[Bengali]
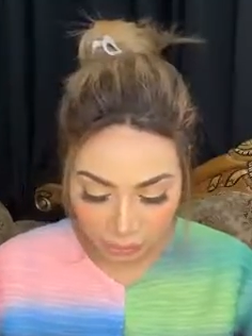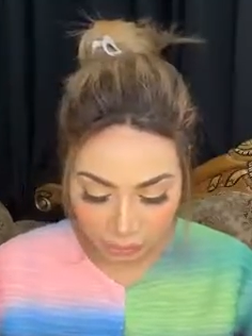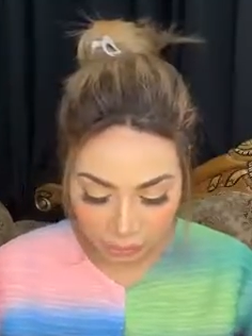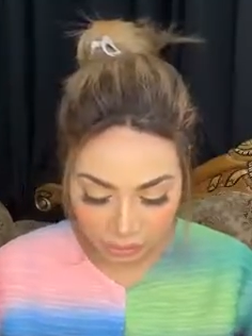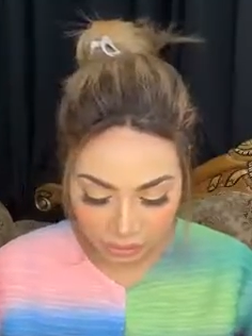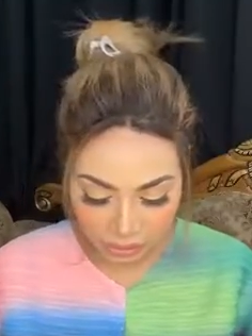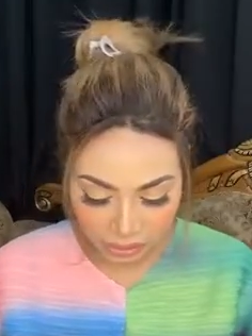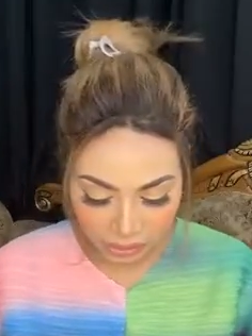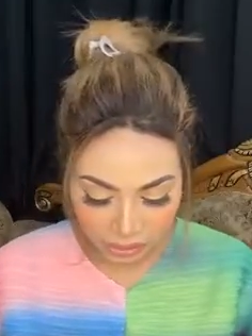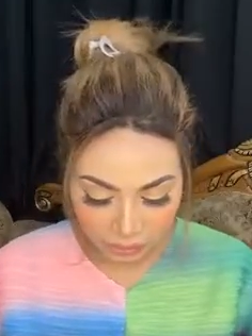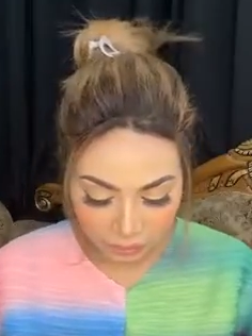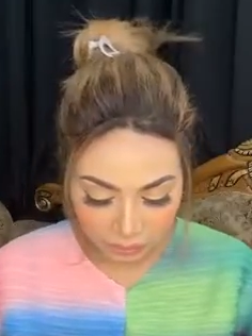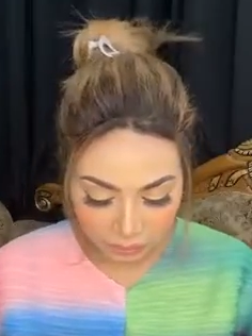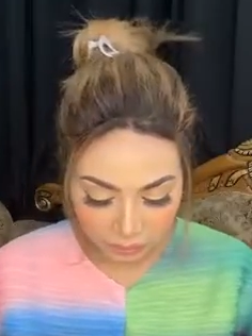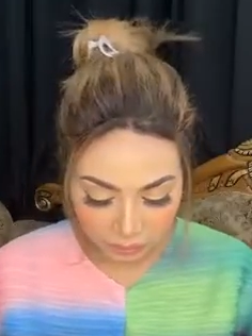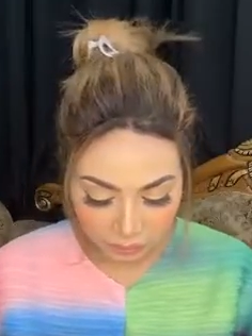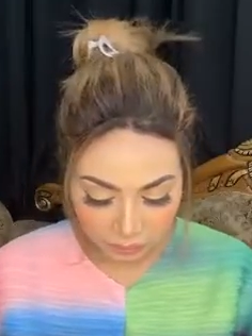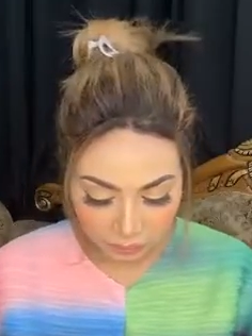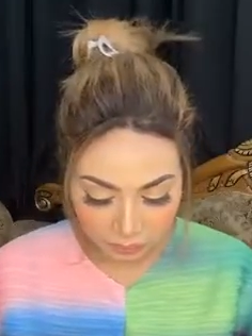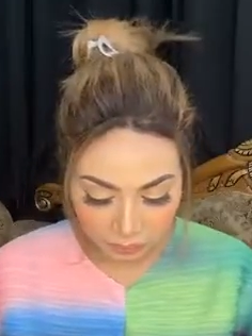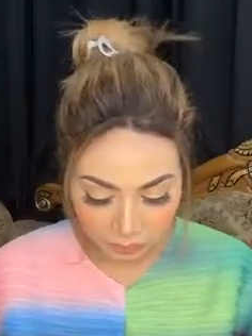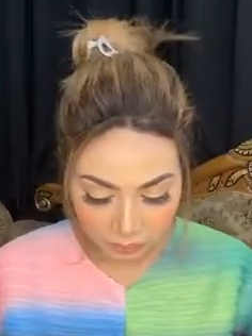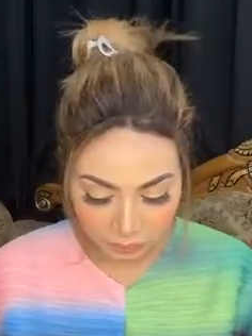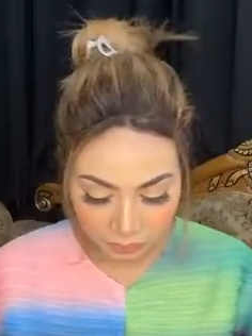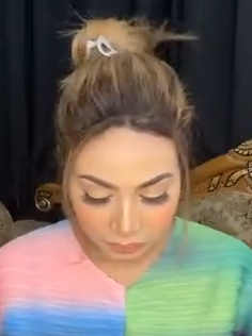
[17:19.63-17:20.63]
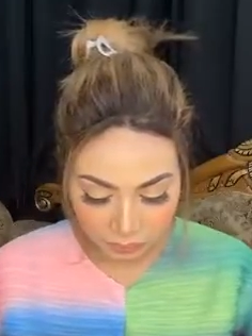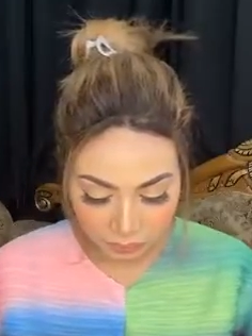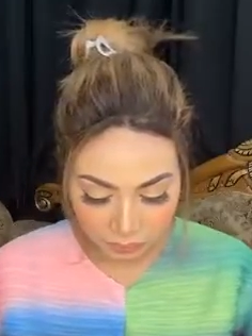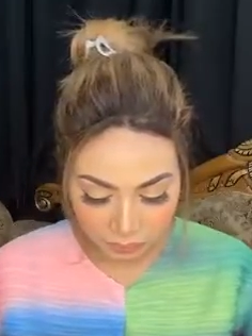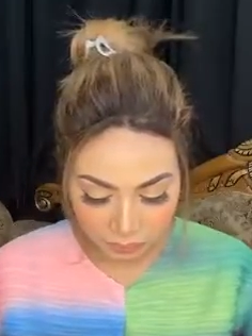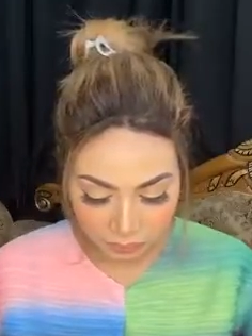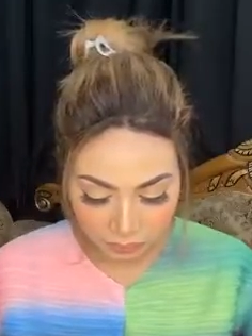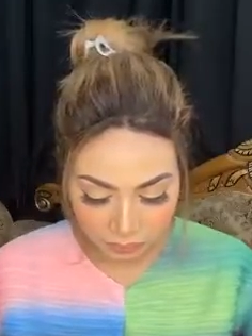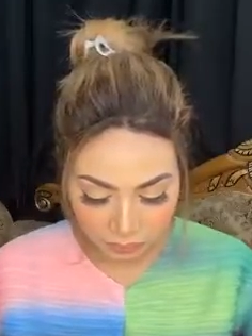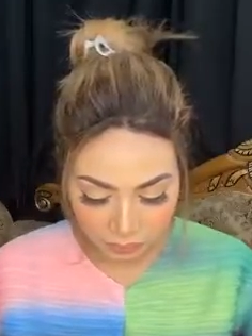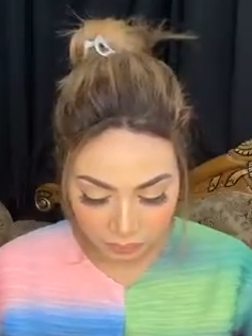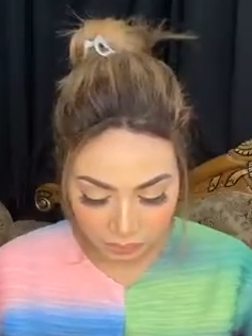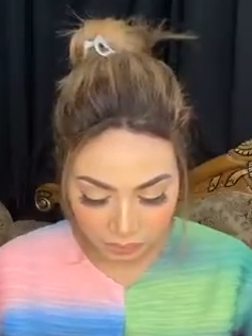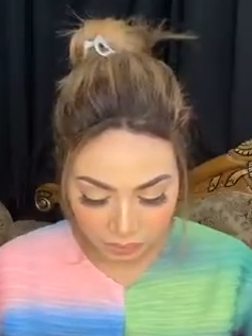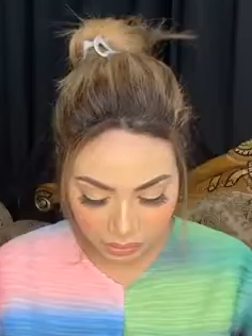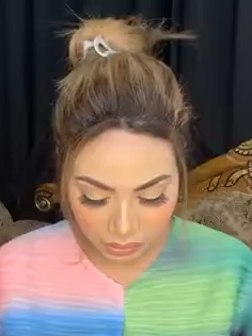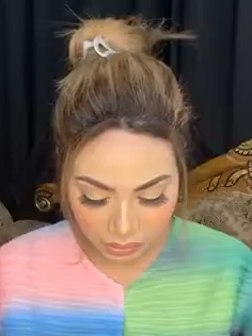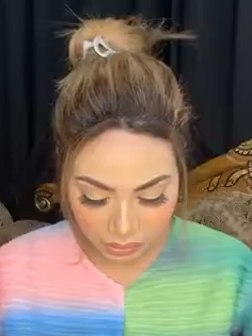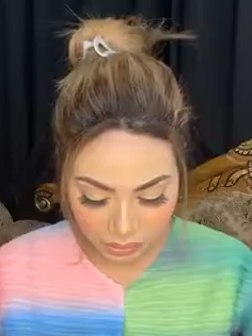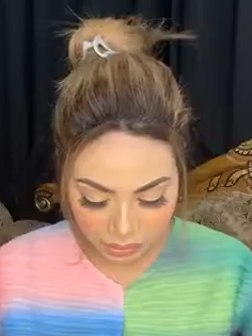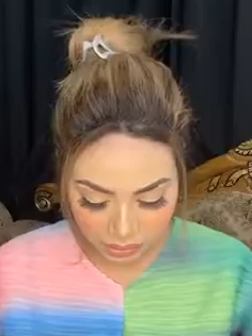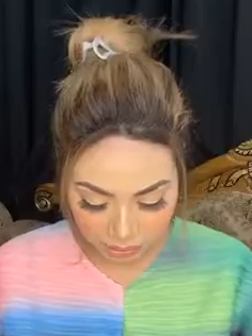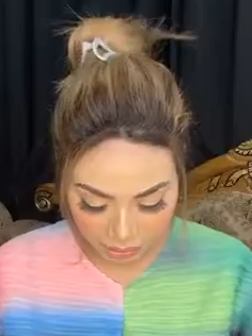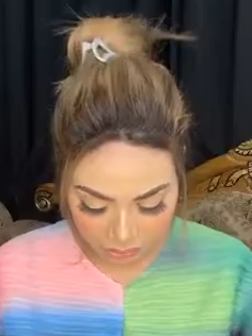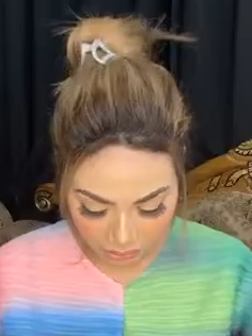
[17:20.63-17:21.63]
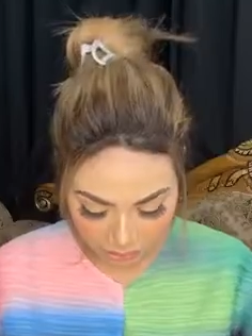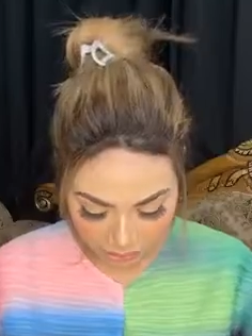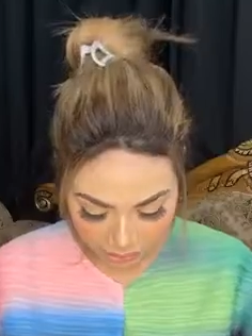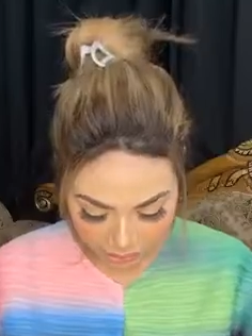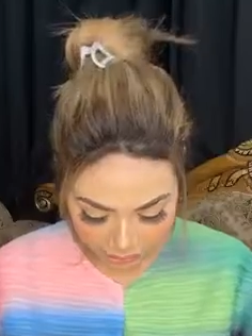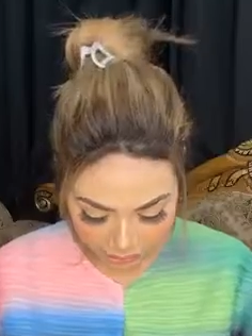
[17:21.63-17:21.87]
ওকে দাঁড়ান